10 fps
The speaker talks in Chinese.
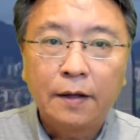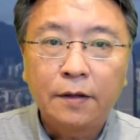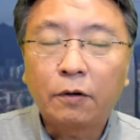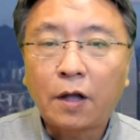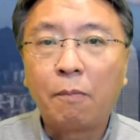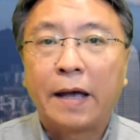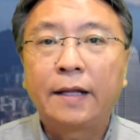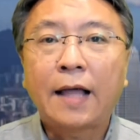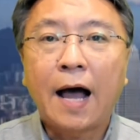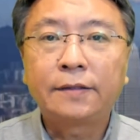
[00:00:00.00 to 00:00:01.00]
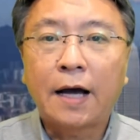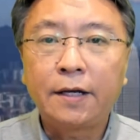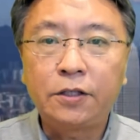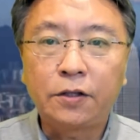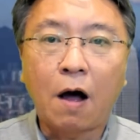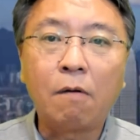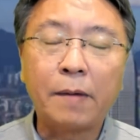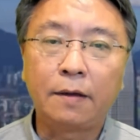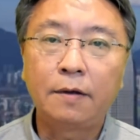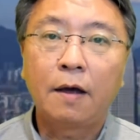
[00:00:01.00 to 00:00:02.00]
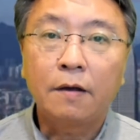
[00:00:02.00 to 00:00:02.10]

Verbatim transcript: 要倒霉，大家一起倒霉，